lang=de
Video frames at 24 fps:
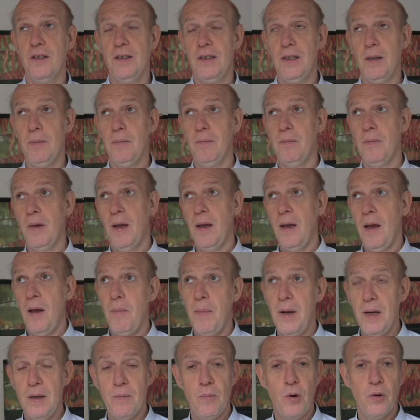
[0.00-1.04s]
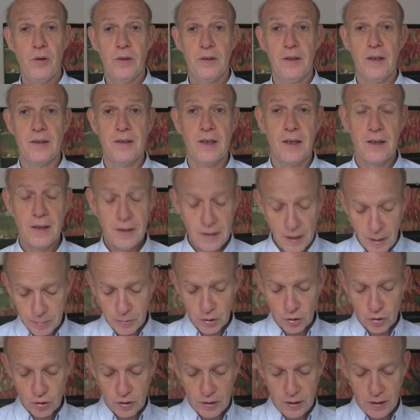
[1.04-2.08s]
in dem Melimondo tatsächlich
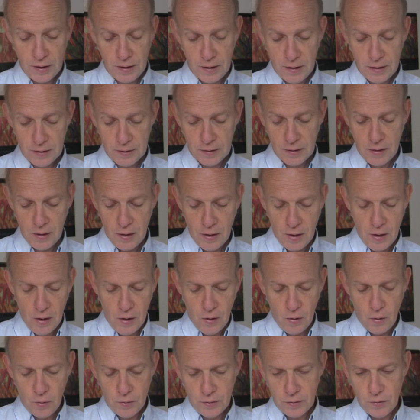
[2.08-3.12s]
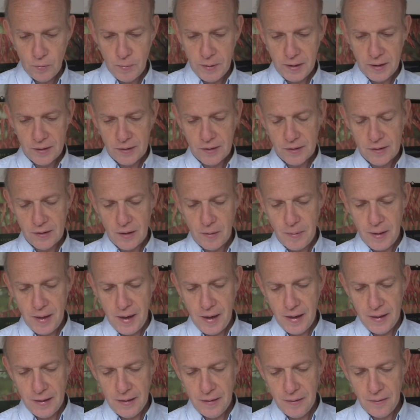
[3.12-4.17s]
abgestiegen ist und über das es
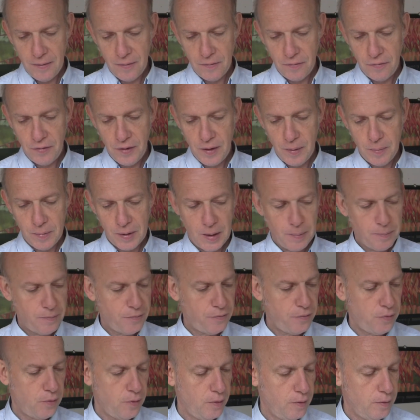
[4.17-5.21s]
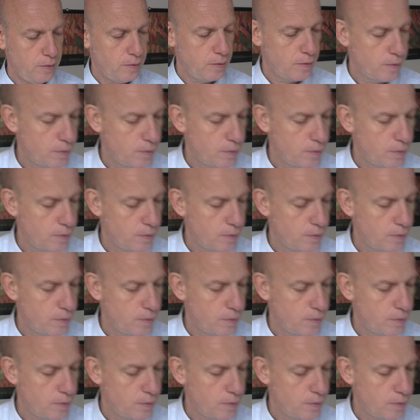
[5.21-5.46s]
aber einen Film gibt von